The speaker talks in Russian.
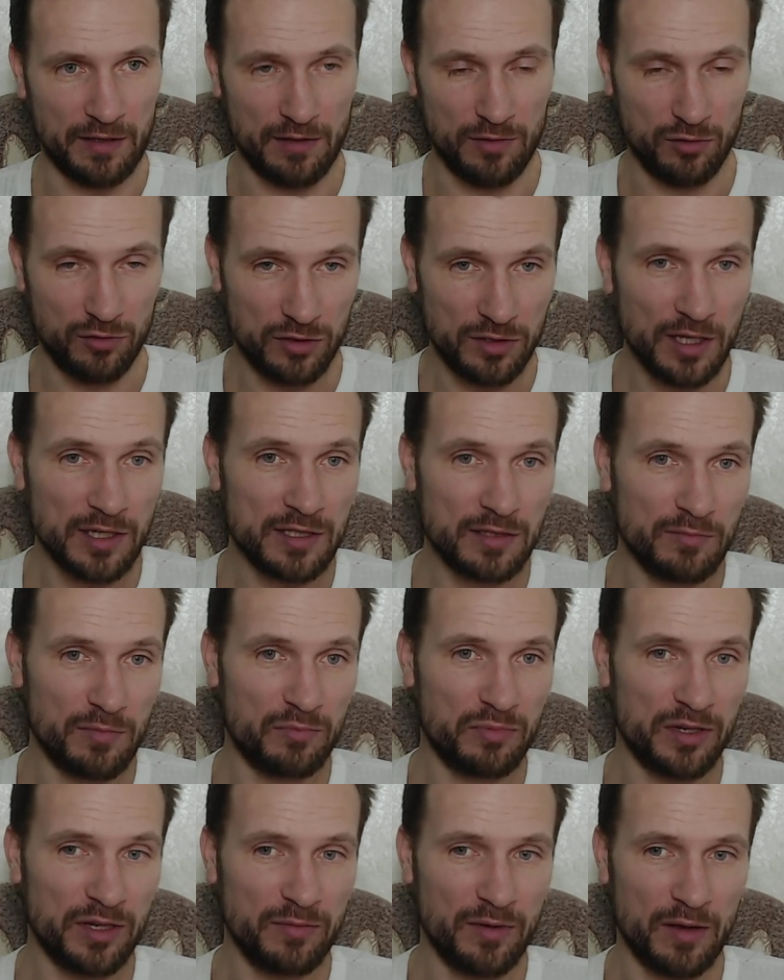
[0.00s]
Но, естественно, мы
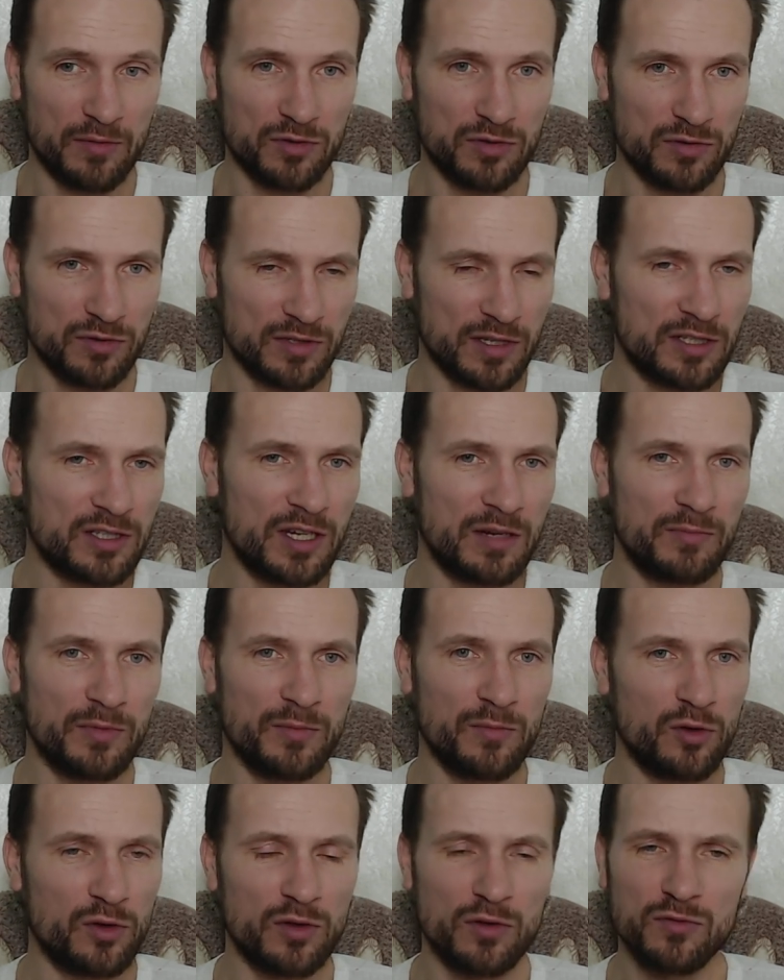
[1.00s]
понимаем, что зачем
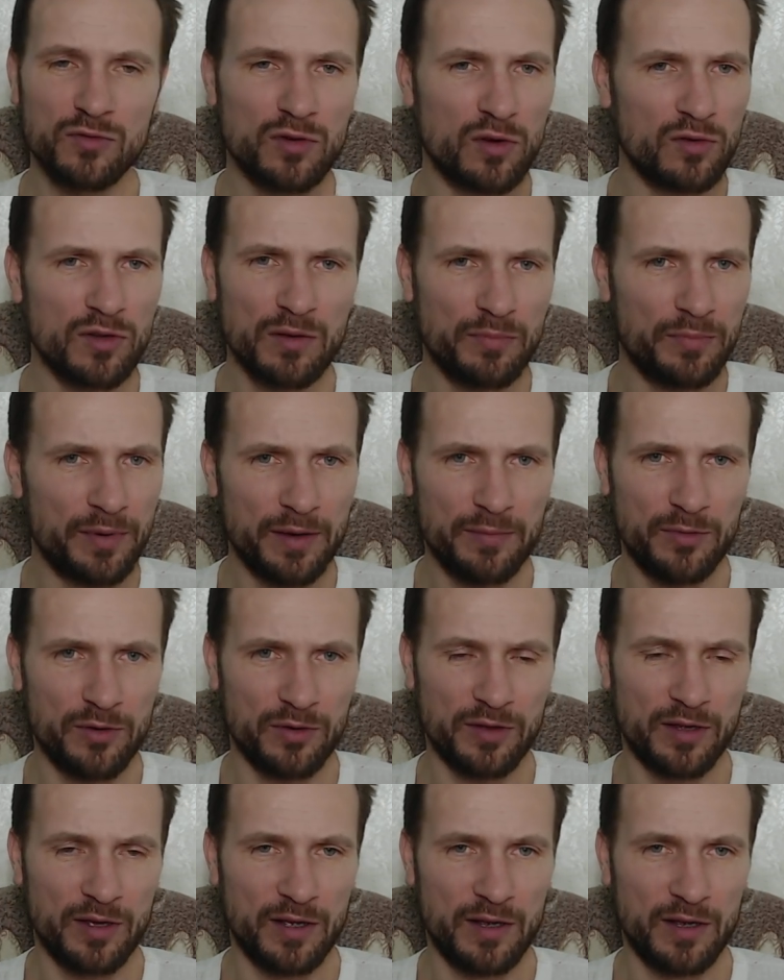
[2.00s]
ему это, он все равно не поймет